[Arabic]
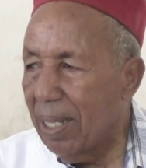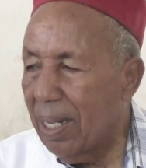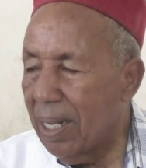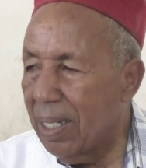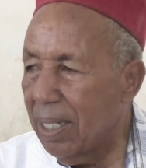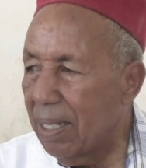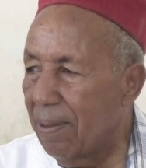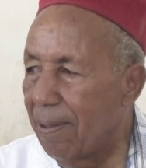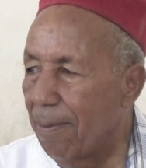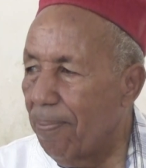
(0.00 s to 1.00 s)
هذه خلاص
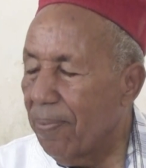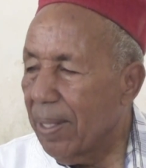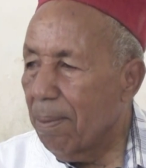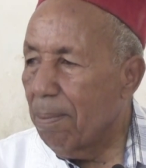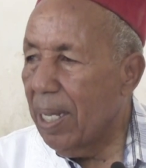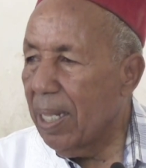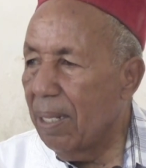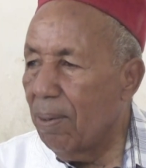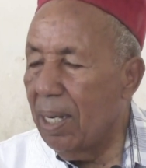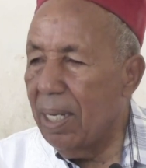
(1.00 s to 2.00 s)
اي بعث
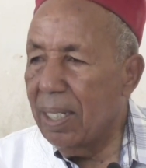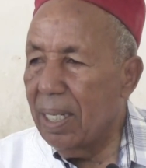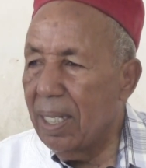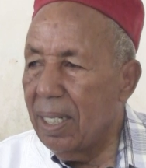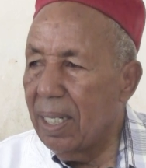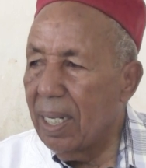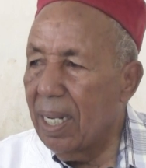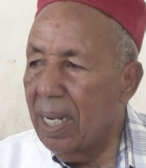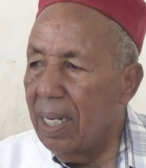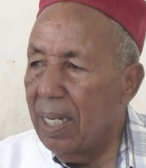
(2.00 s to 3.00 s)
لي والي الجهه هنا
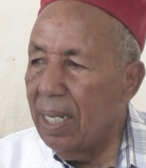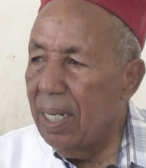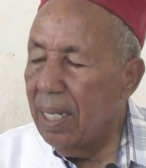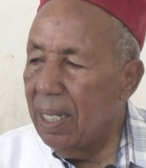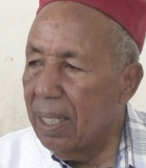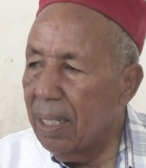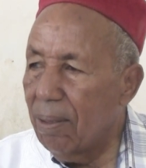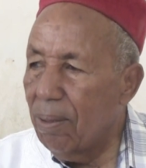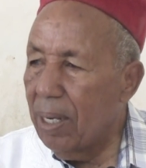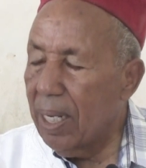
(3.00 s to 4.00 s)
قال لي
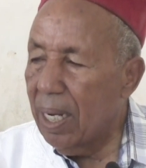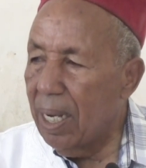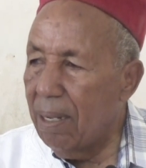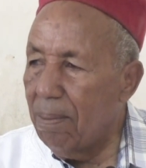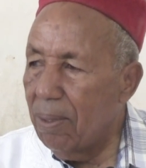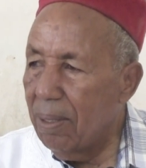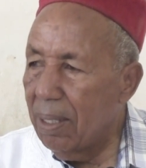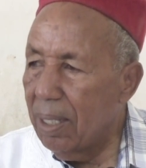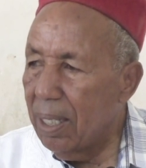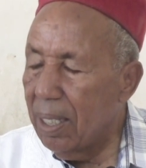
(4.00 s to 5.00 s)
تنقول لك كلام
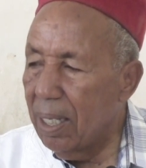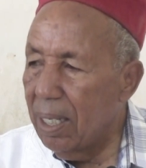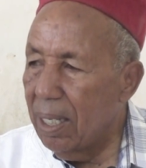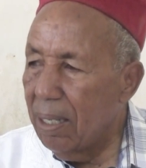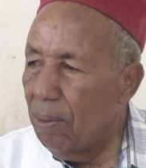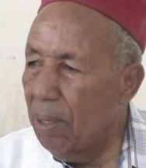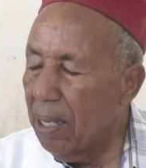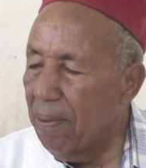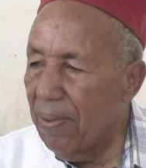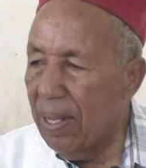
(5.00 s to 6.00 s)
هو
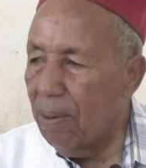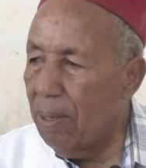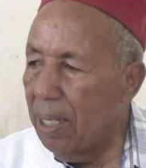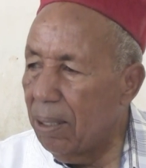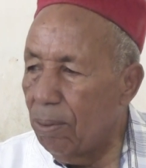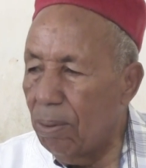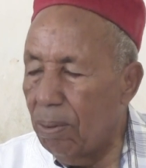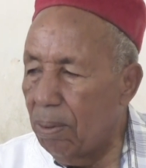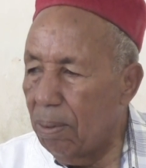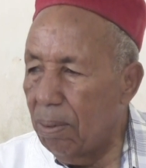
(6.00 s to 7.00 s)
كان فيها واحد
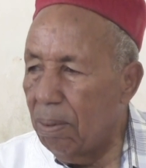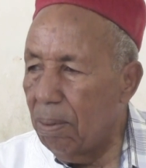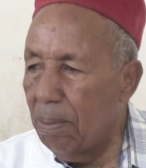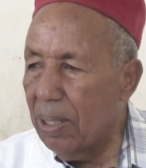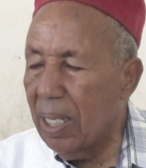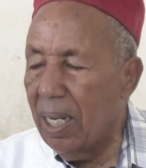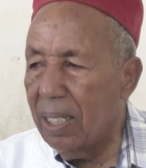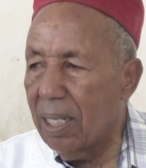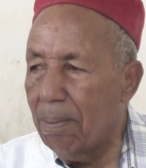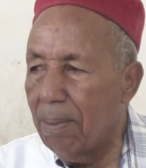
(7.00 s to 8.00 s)
وما
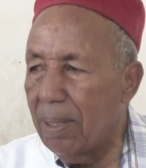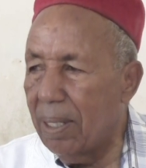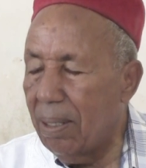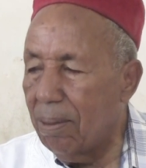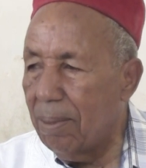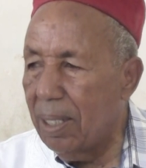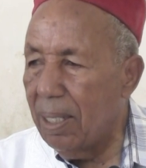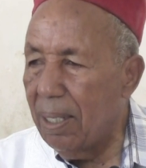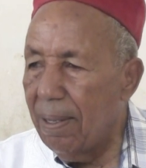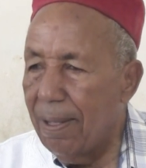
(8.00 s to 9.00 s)
سهلش ربي منها نعم،
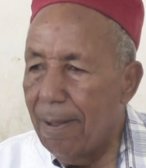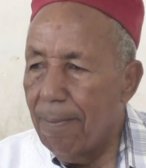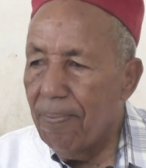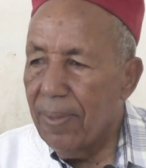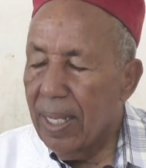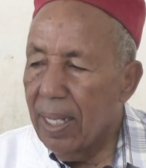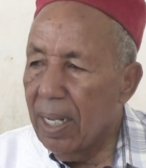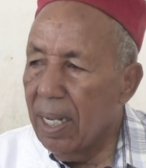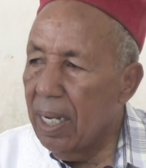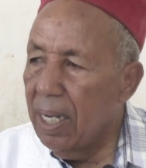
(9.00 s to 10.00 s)

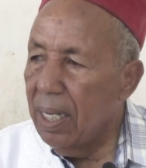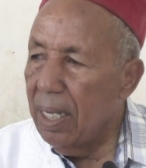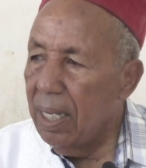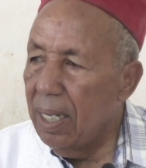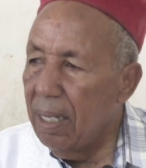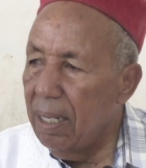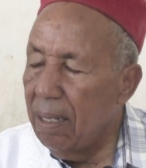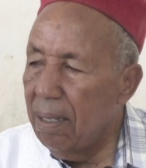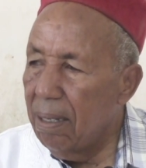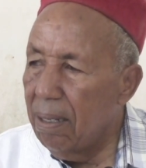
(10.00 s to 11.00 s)
قال لي
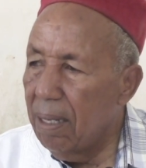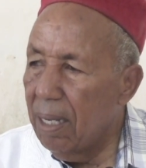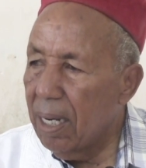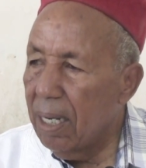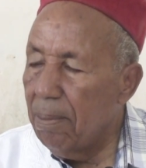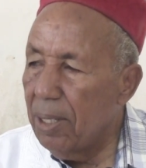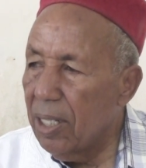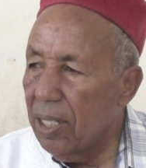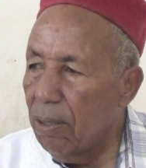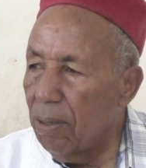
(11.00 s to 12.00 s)
راني
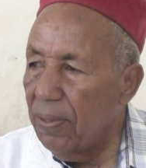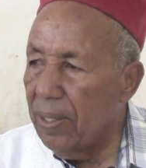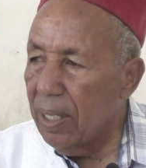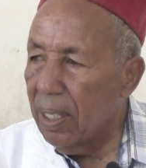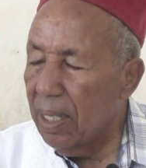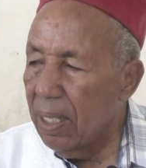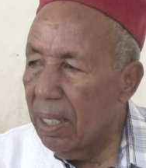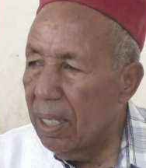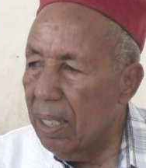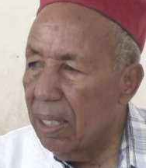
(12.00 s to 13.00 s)
مش نشاور فيك
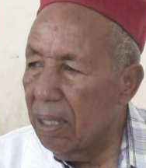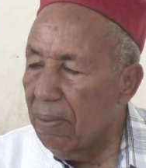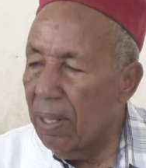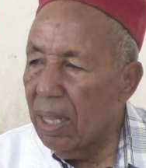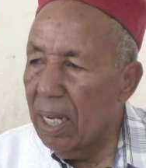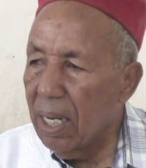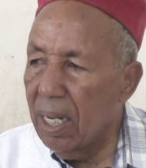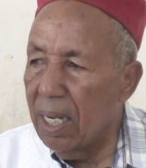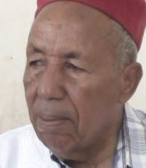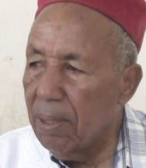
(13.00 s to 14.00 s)
فالفضل
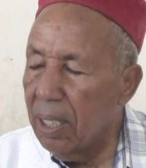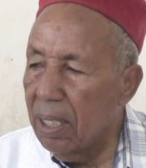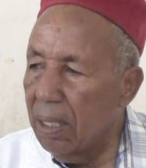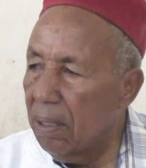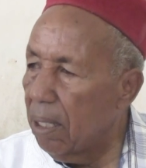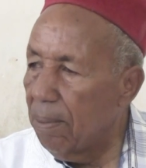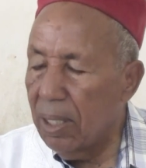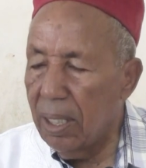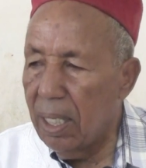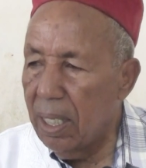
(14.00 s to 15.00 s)
قال لي بتشد ما
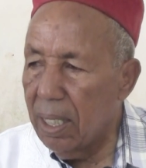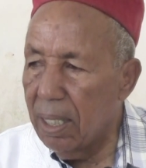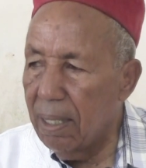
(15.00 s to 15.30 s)
تشدهاش